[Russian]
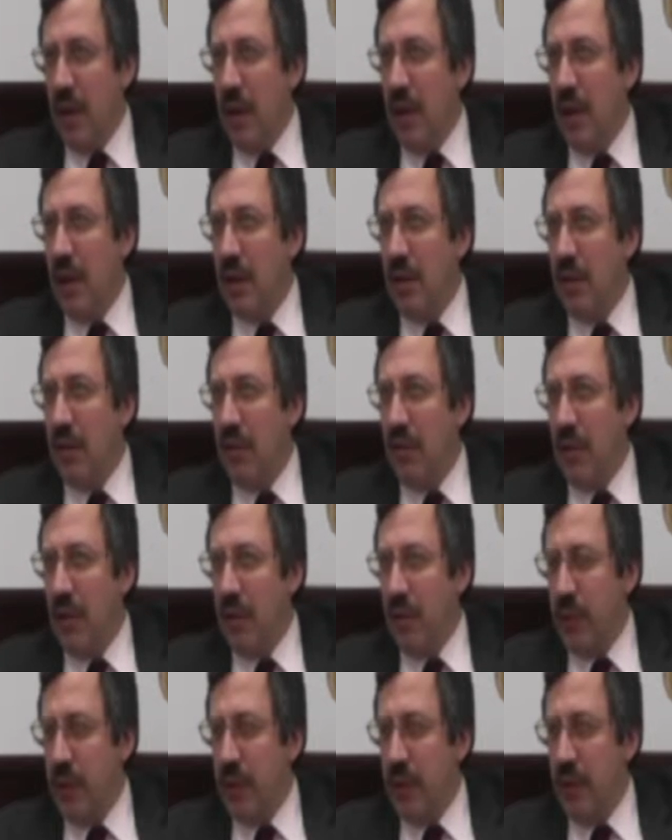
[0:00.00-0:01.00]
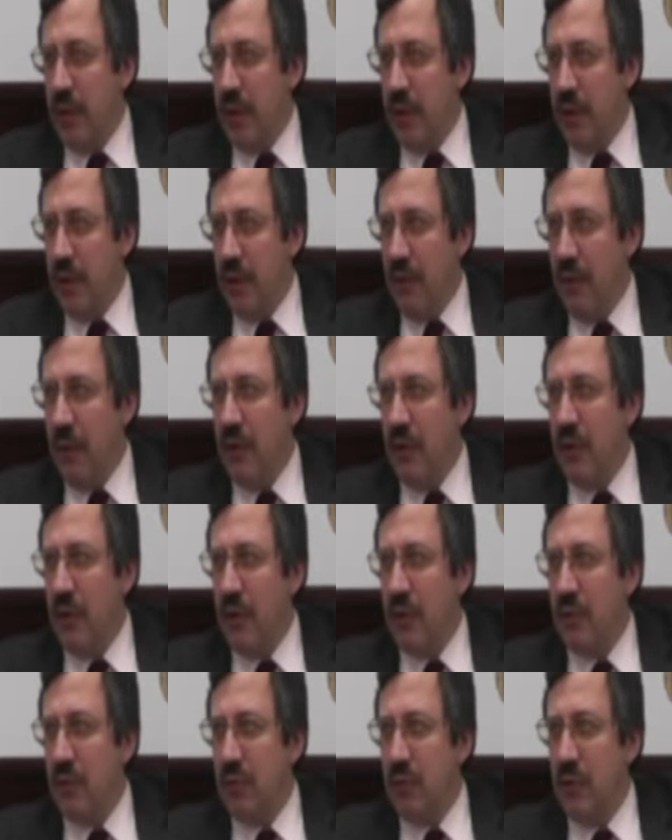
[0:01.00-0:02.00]
И одно из направлений развития
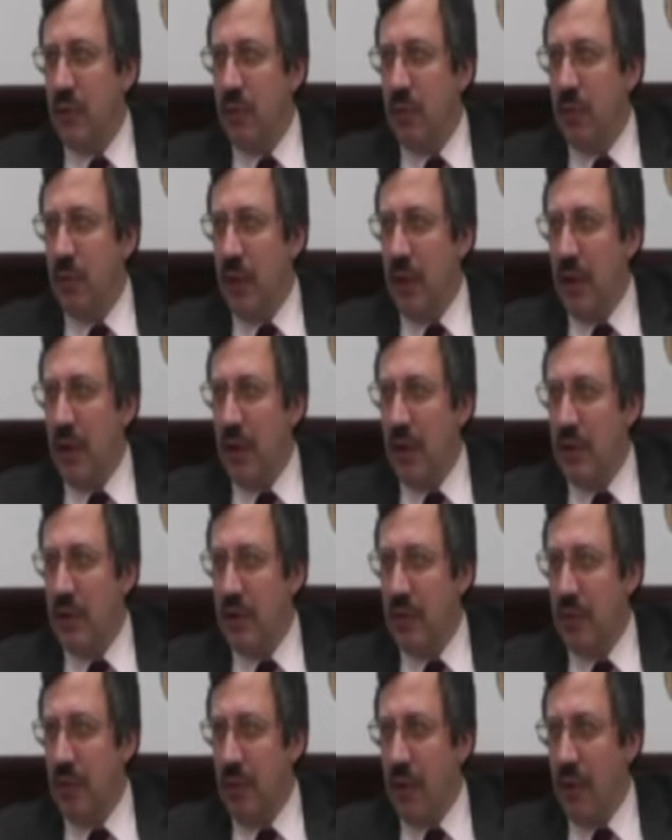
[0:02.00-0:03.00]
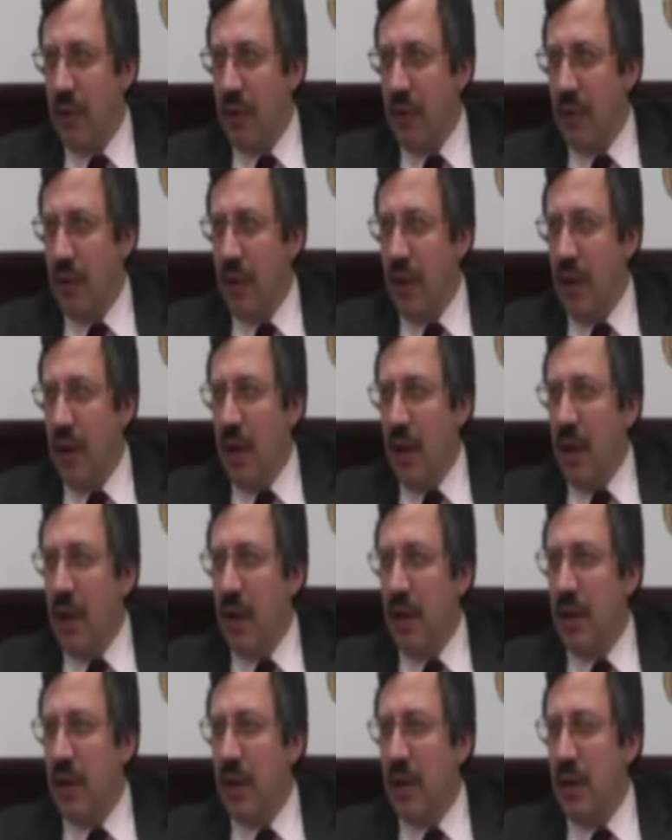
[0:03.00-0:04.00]
нашего учебно-методического центра –
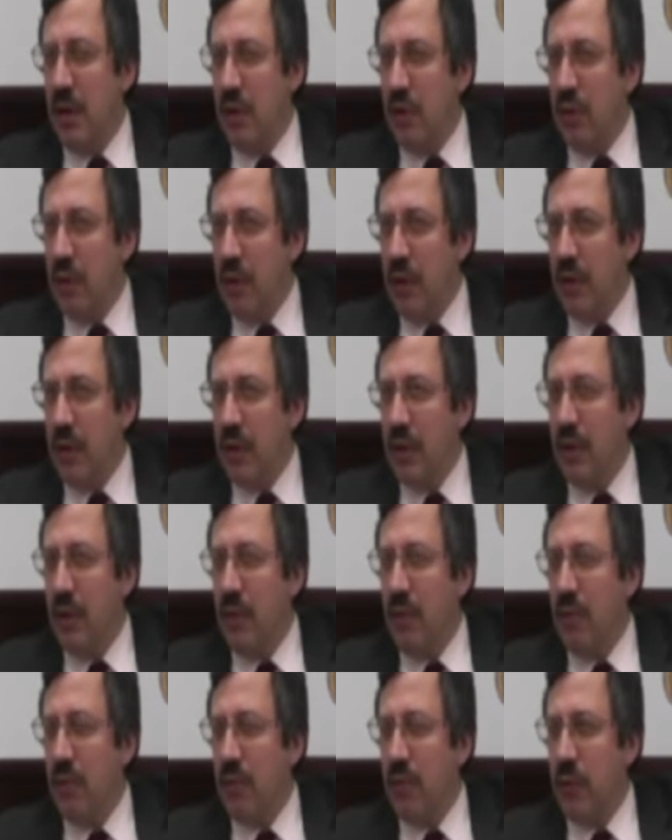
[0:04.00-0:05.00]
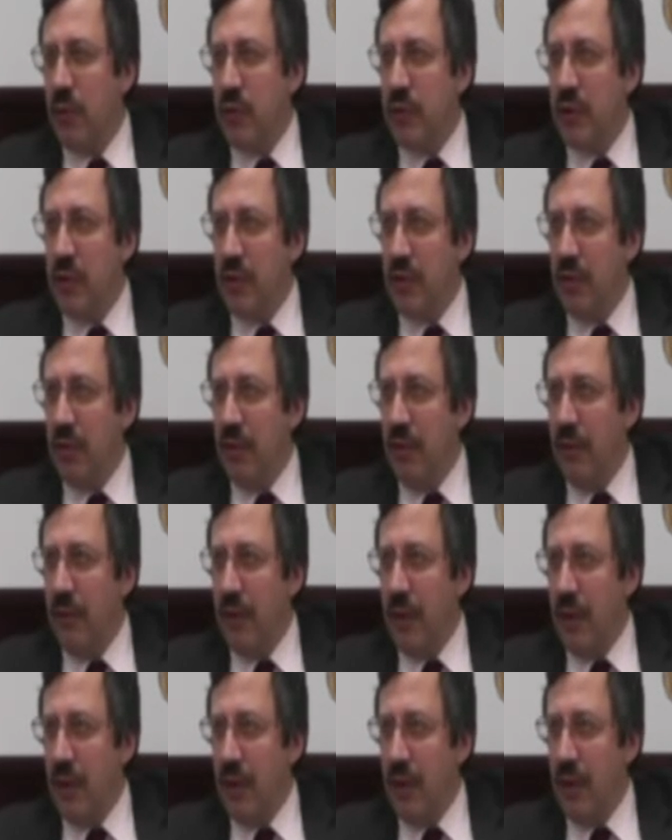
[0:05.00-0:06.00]
это не только Институт повышения
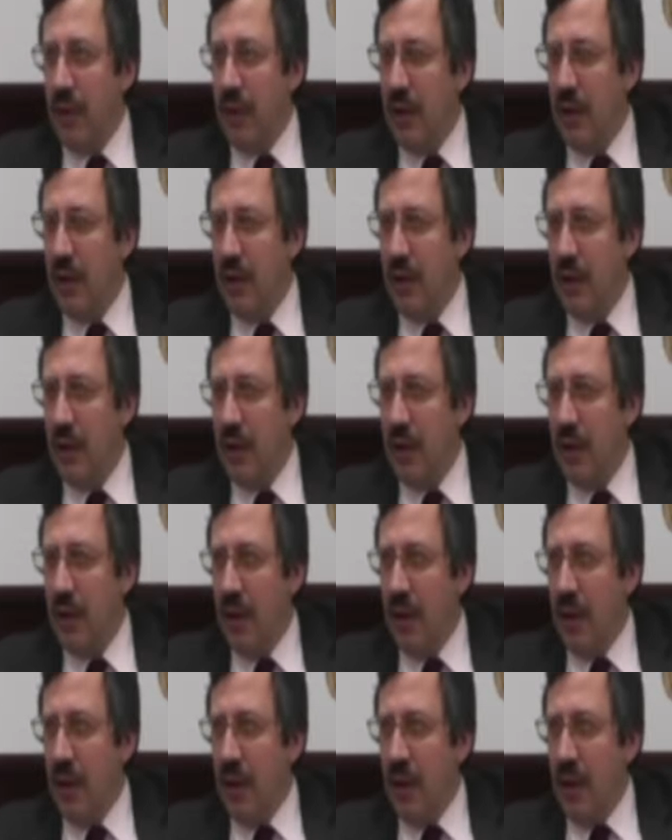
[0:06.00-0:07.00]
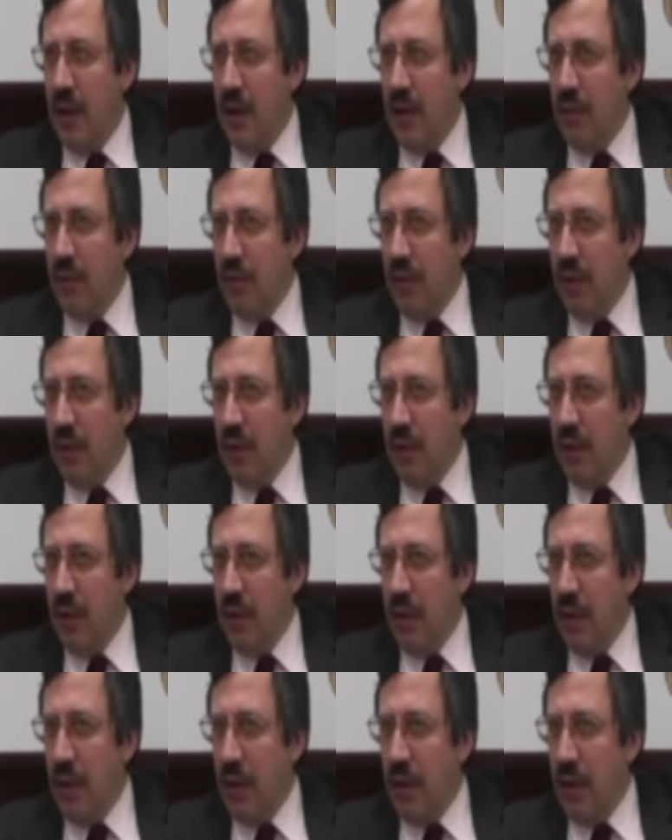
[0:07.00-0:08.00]
квалификации для себя, но и
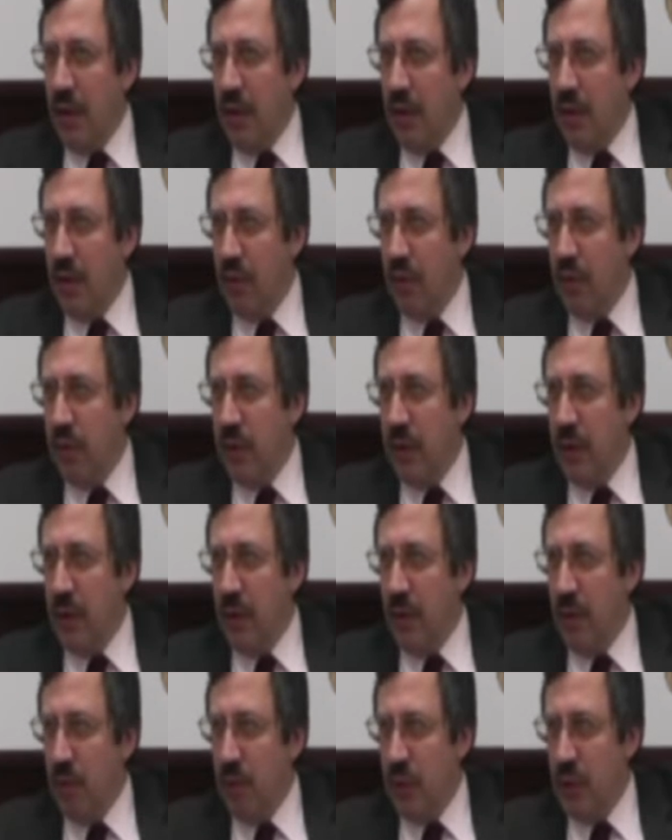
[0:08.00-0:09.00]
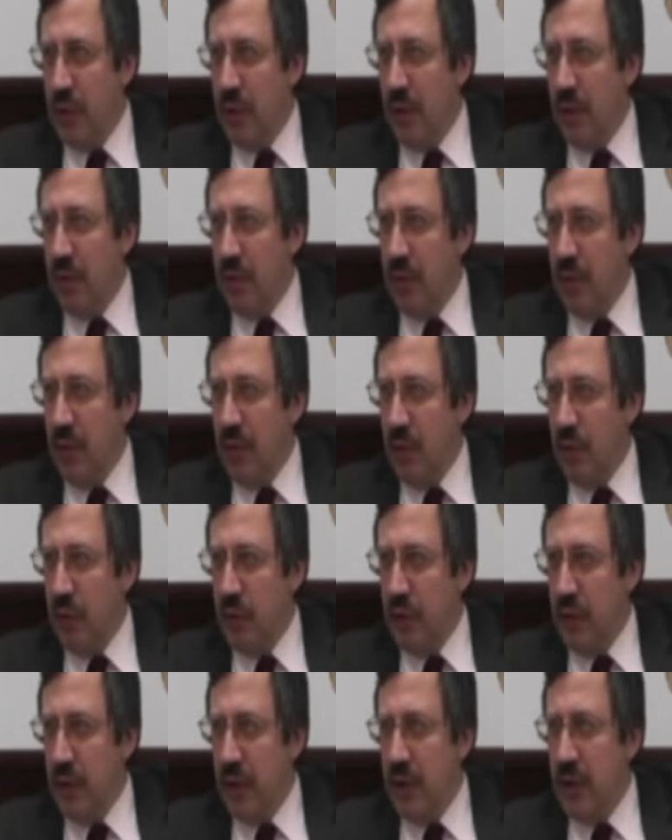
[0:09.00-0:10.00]
крупный международный
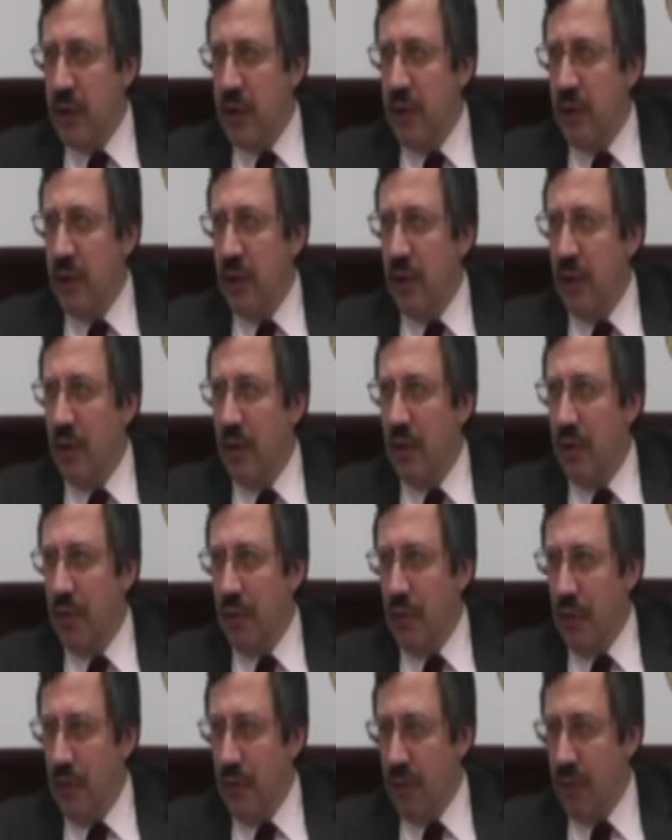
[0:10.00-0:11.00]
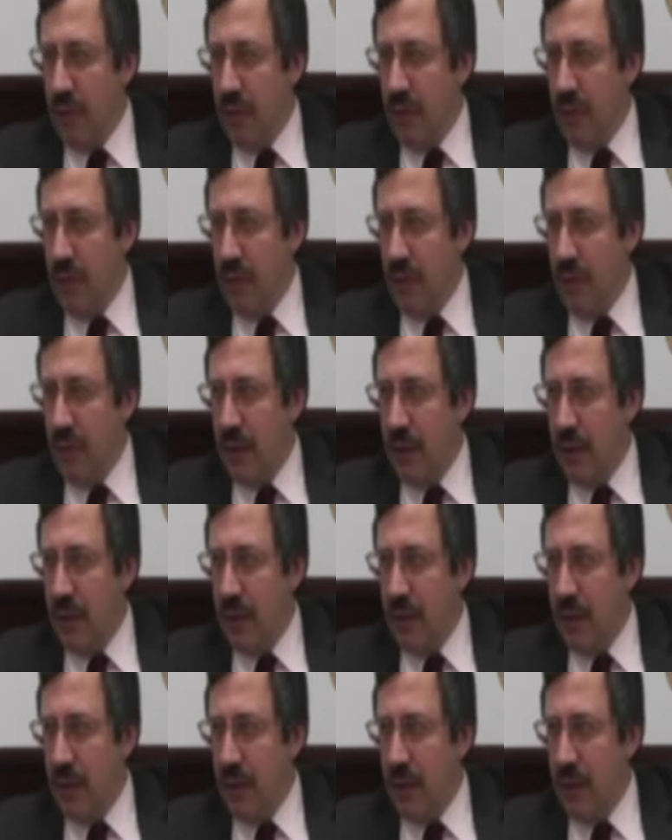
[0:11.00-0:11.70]
обучающий и дискуссионный центр.